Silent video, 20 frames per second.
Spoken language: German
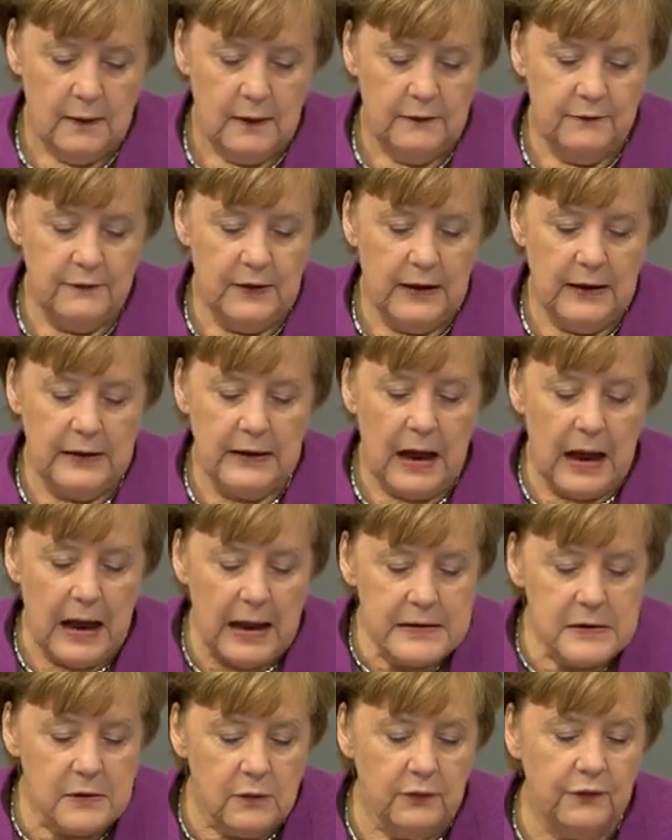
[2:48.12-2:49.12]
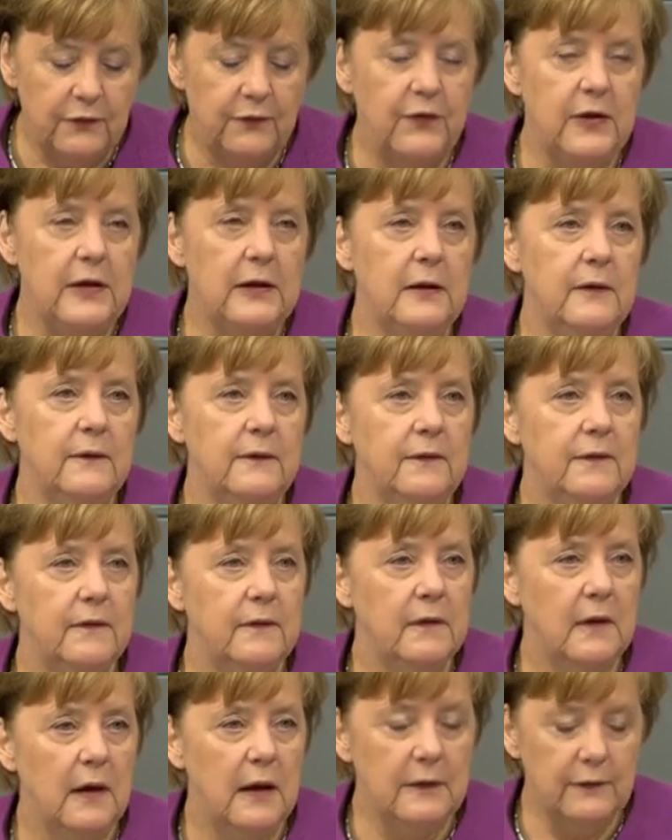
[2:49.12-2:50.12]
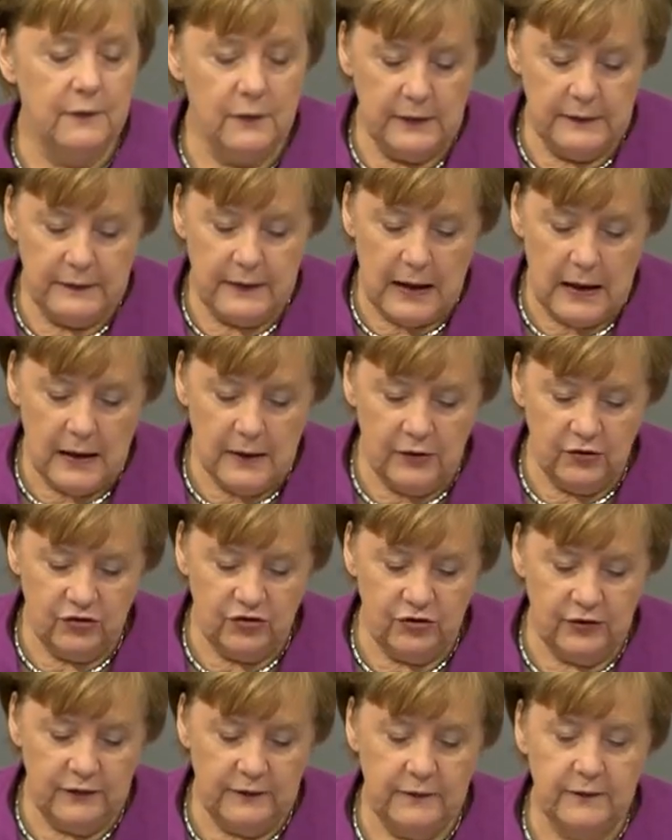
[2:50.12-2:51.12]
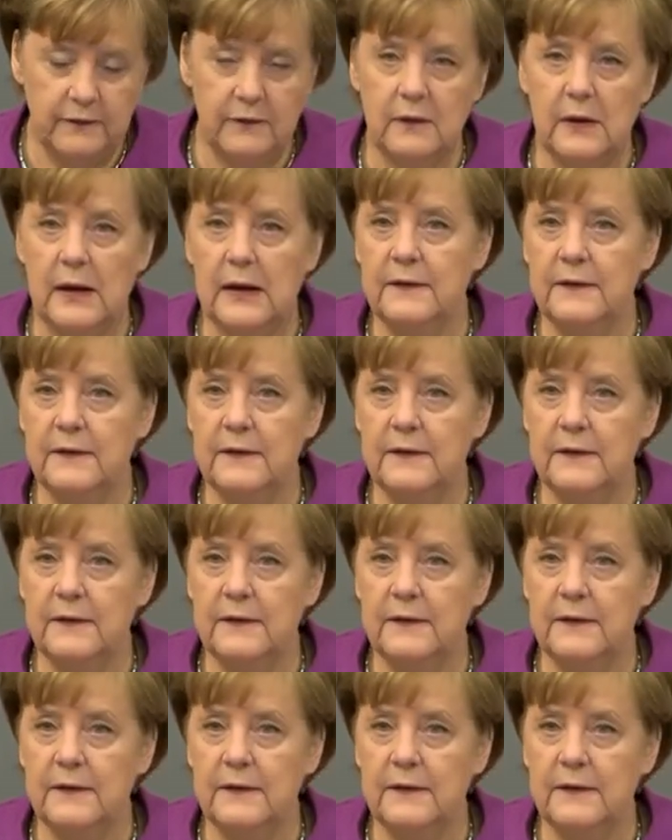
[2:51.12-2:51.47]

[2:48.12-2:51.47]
Ich will ein handlungsfähiges, ein solidarisches,